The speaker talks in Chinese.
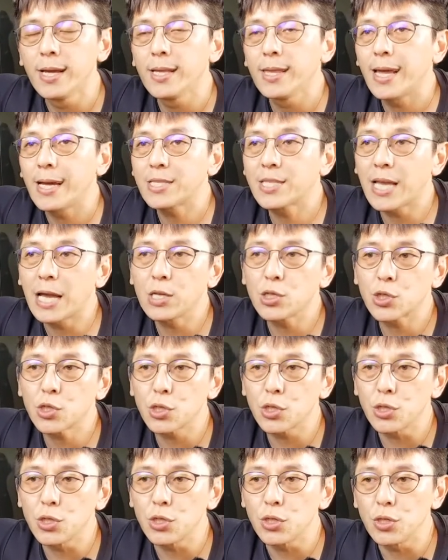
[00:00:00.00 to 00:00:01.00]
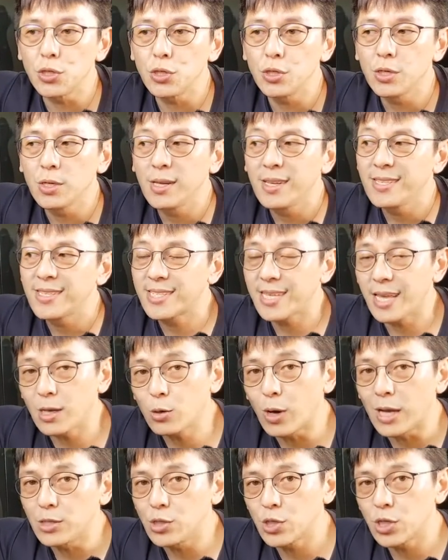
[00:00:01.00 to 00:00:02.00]
那像是这
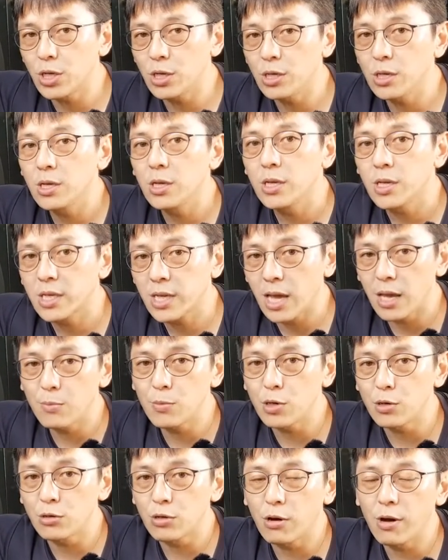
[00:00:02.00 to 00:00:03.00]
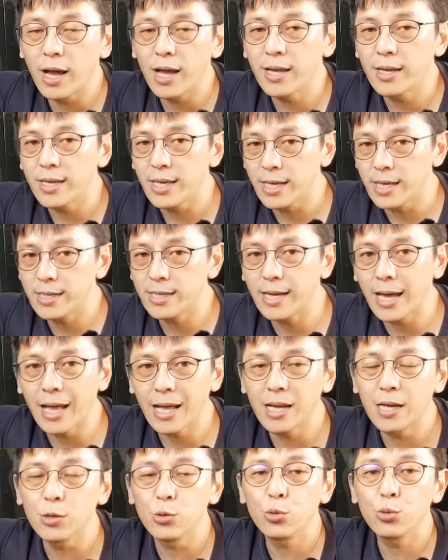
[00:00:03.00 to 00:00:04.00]
款车 k a m y 的话，应该
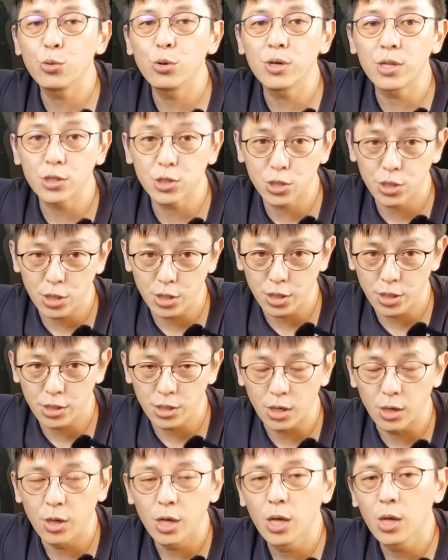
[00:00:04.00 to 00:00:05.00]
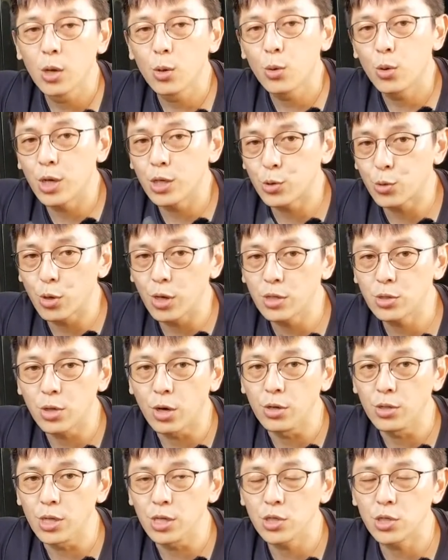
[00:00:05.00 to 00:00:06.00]
很多的车友会推
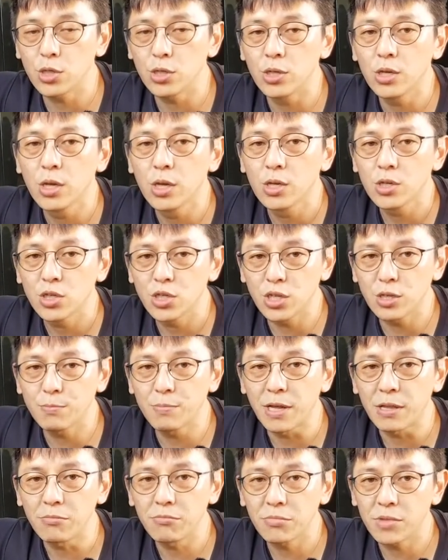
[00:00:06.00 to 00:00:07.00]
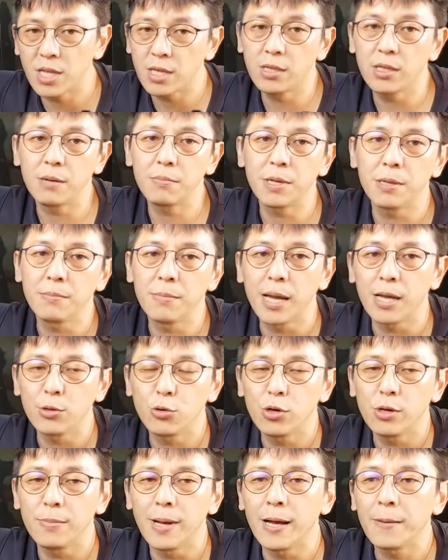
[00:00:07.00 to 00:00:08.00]
崇的是日本 Tin 的品牌，
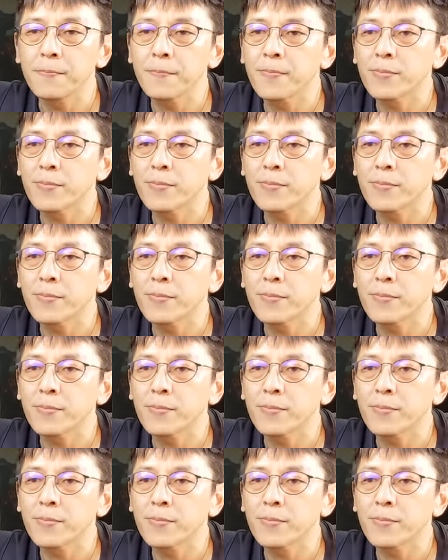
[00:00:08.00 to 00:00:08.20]
对吧？